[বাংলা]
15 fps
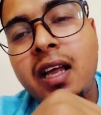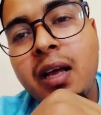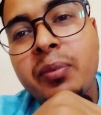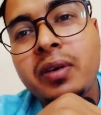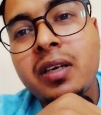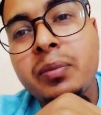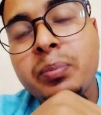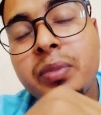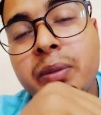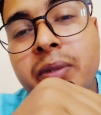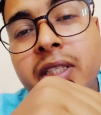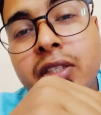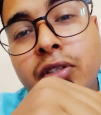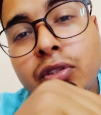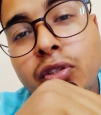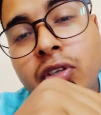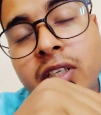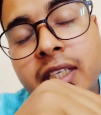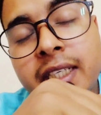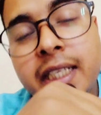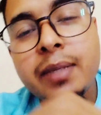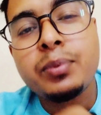আবার বিভিন্ন
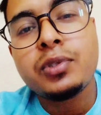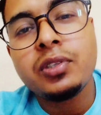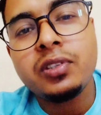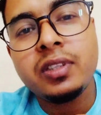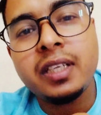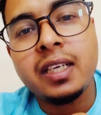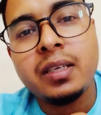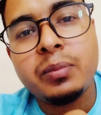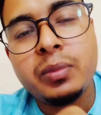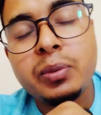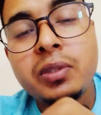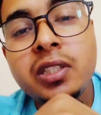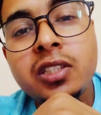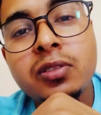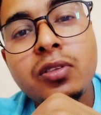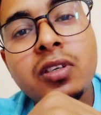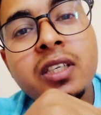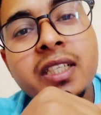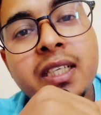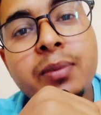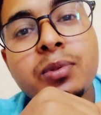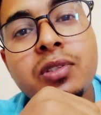ধরনের ক্যাপশন দেয় বিভিন্ন
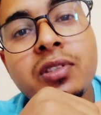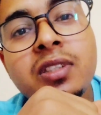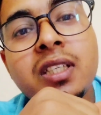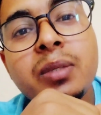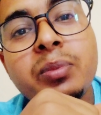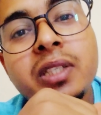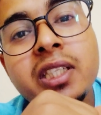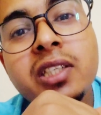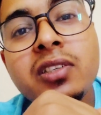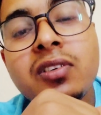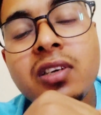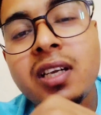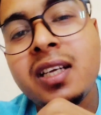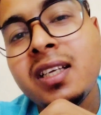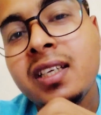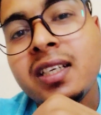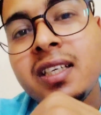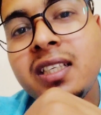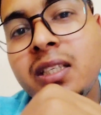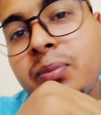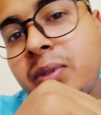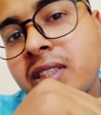ধরনের ক্যাপশন দিয়ে ভিডিওগুলো
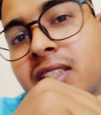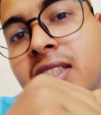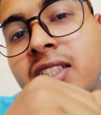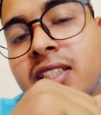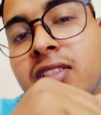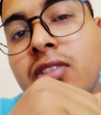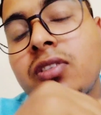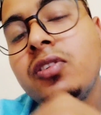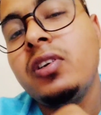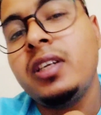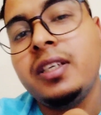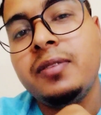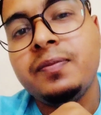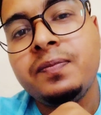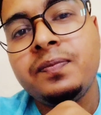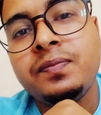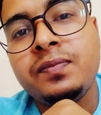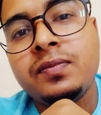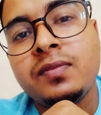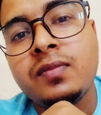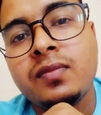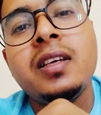রিপ্রেজেন্টেশন করে
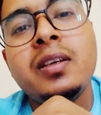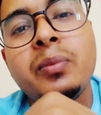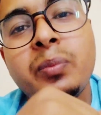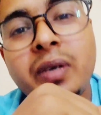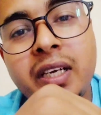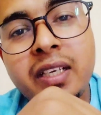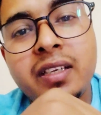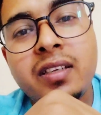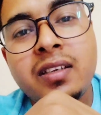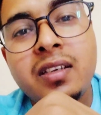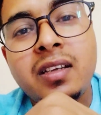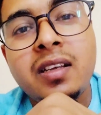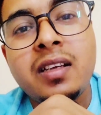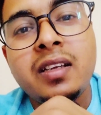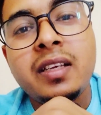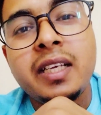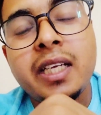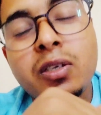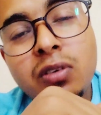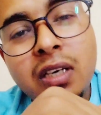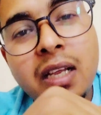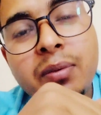ভাই
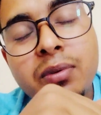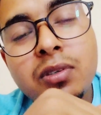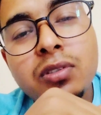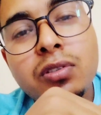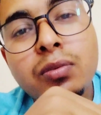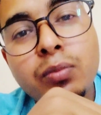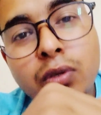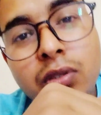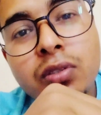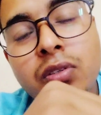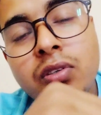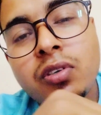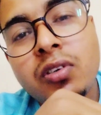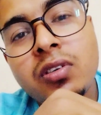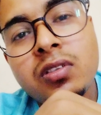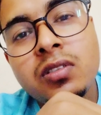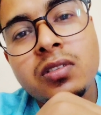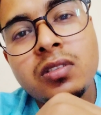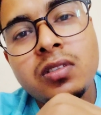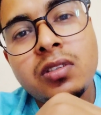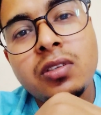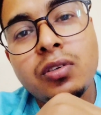এগুলো আবার তো বন্ধ কর
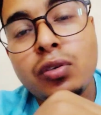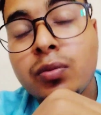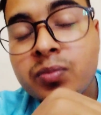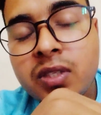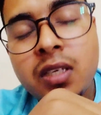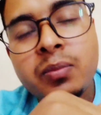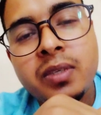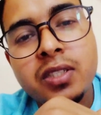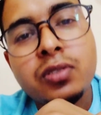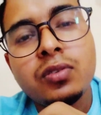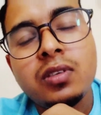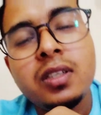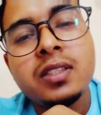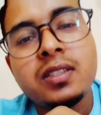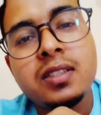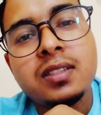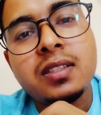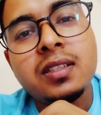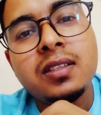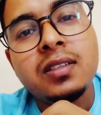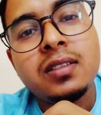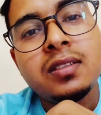রমজান মাস চলে
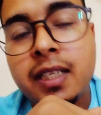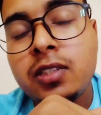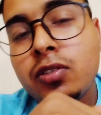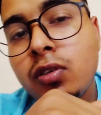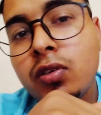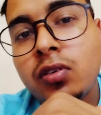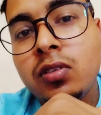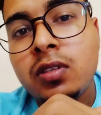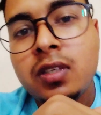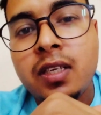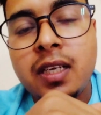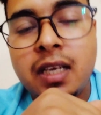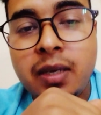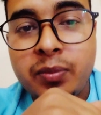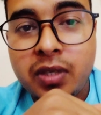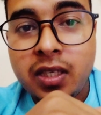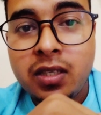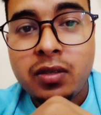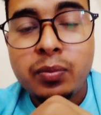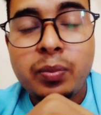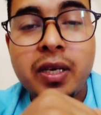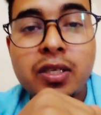এসেছে তাই চলো আমরা
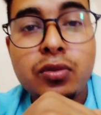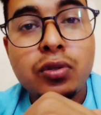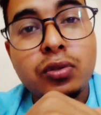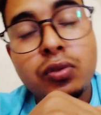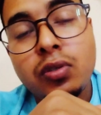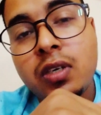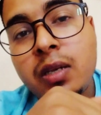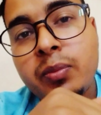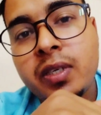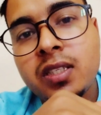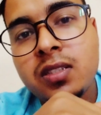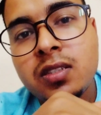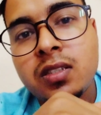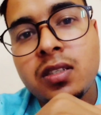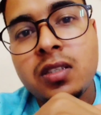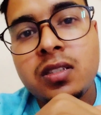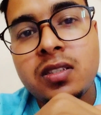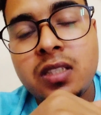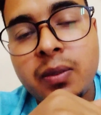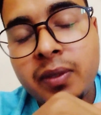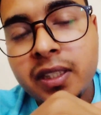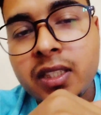পাঁচ অক্ত নামাজ
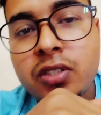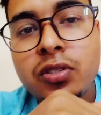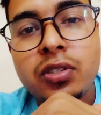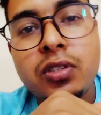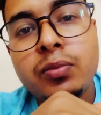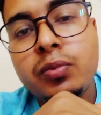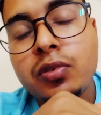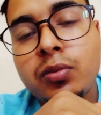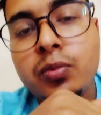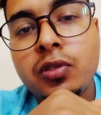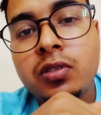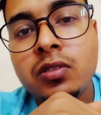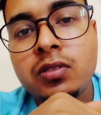জামাতে সহিত পড়ব